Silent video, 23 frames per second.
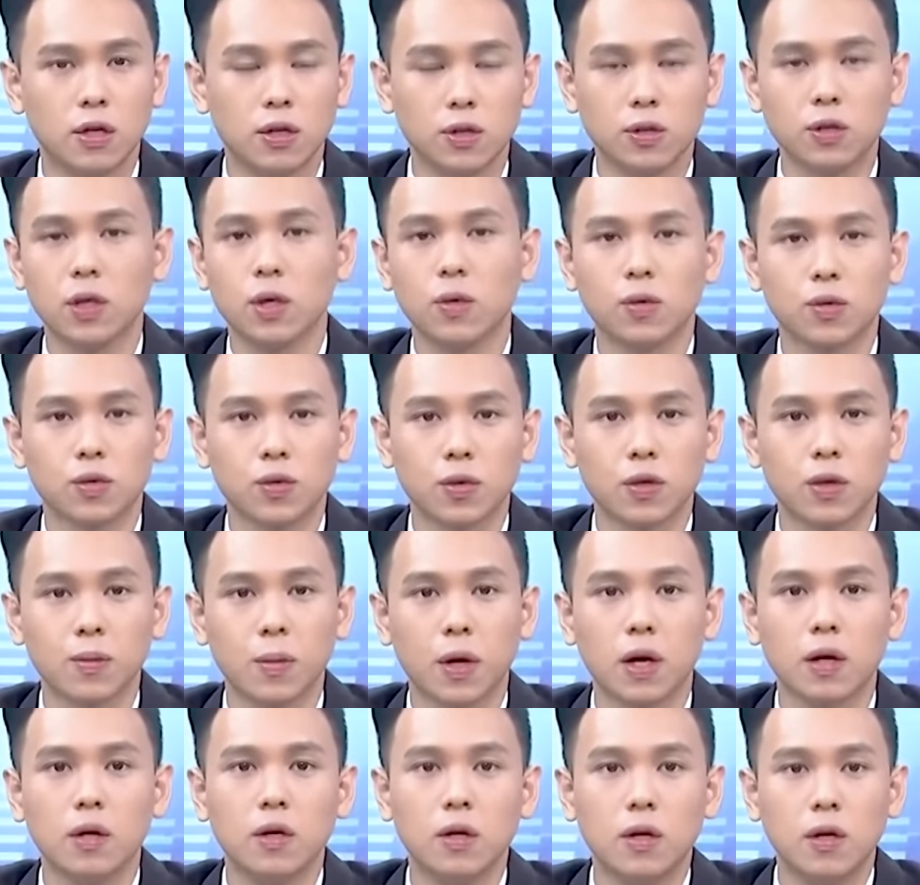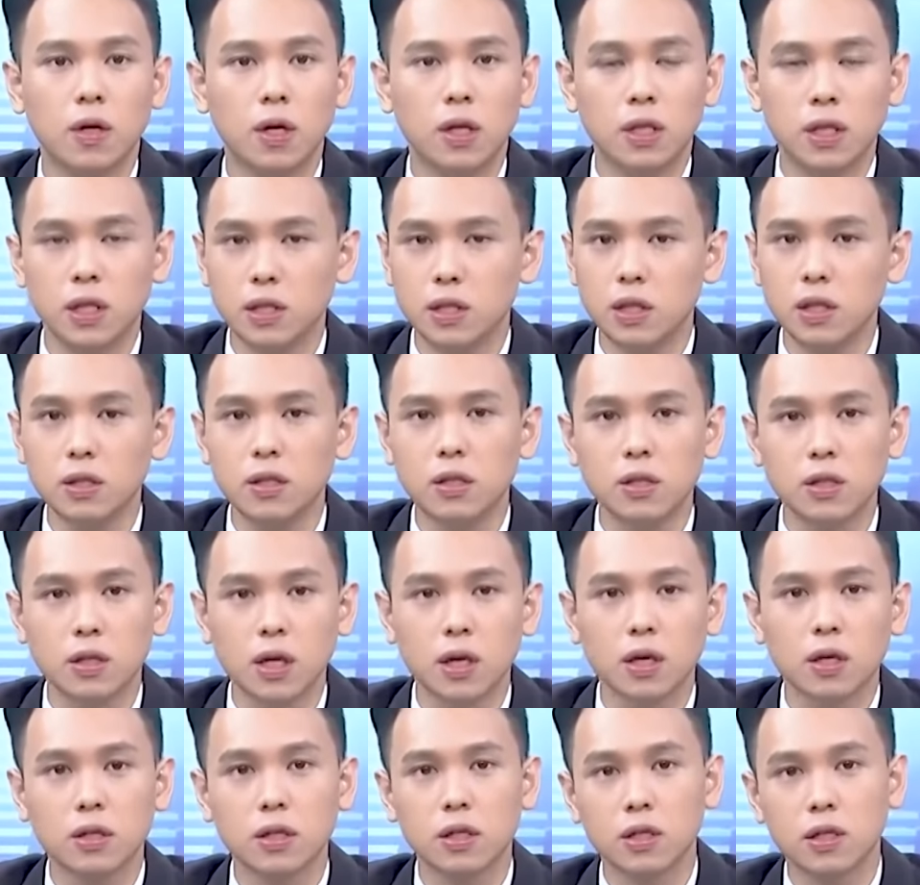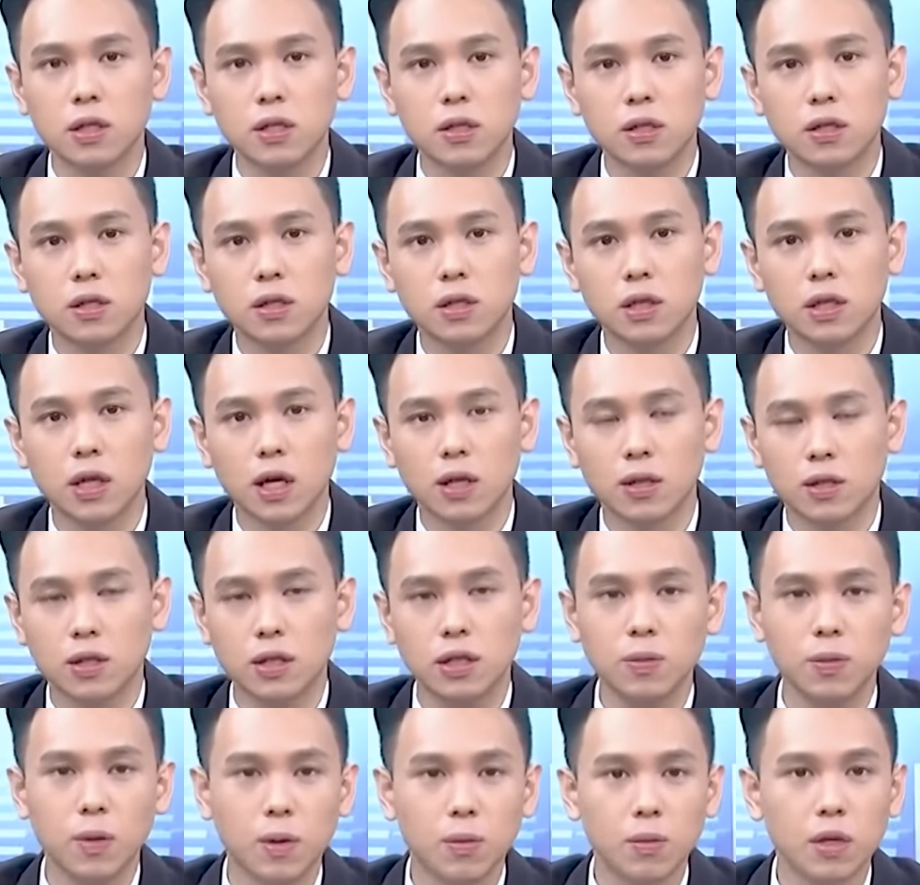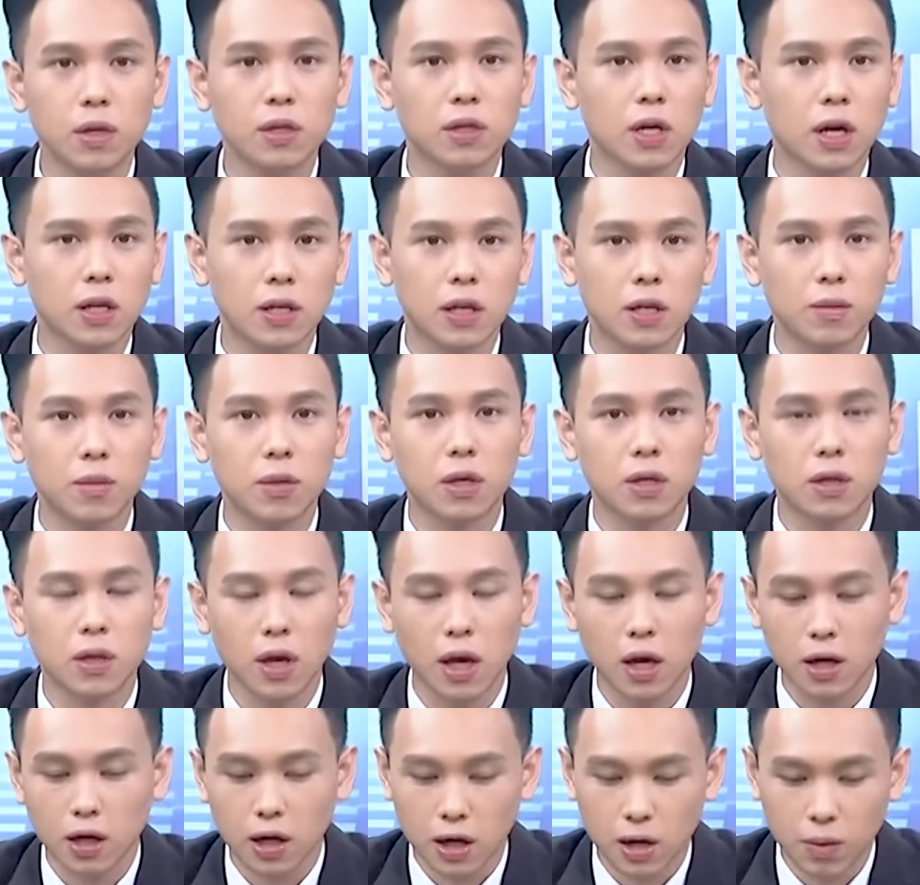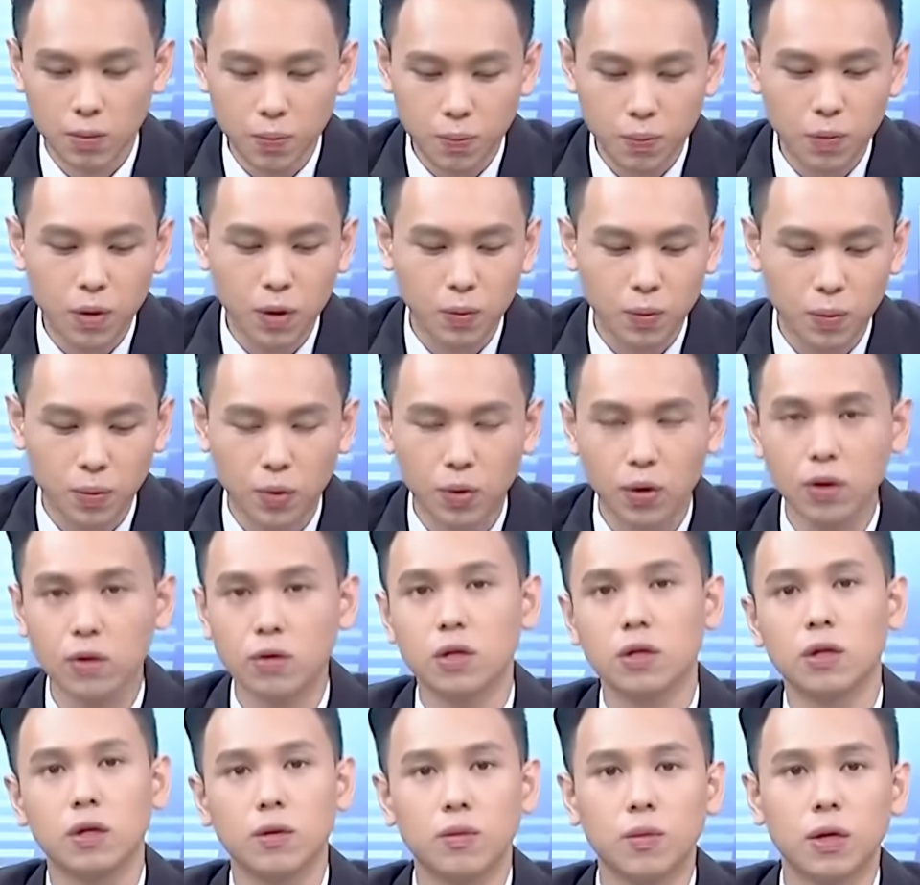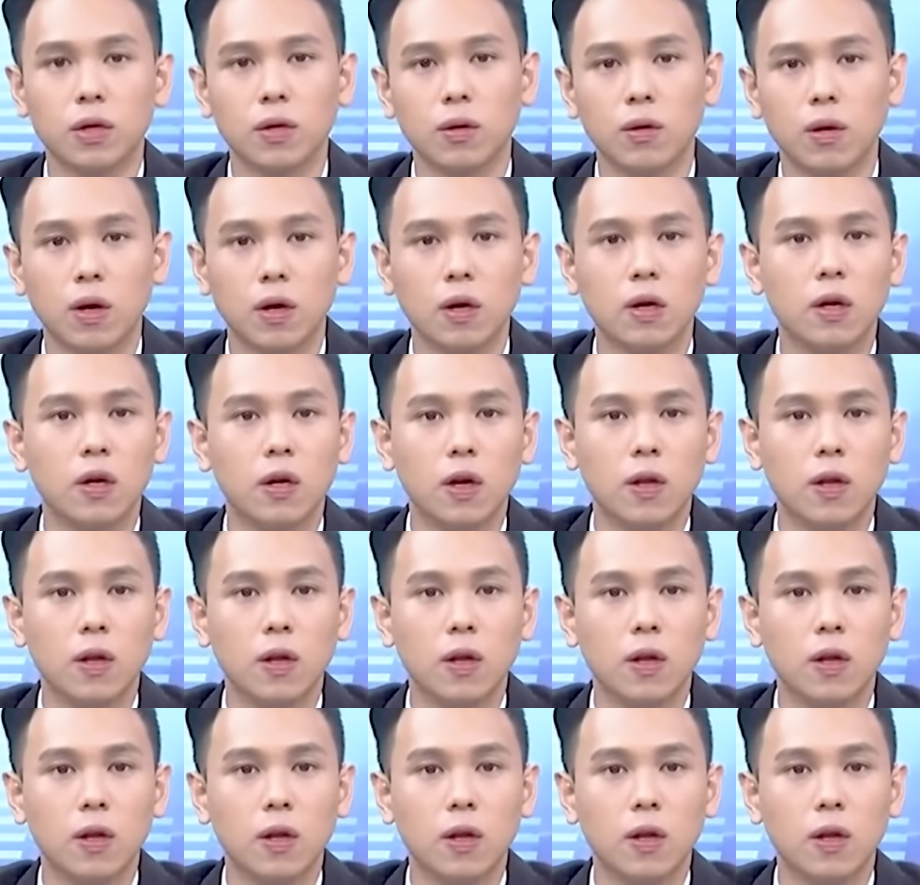就像我说的嘛，年线之上跟年线之下，基本面、产业面它根本不会有任何变化。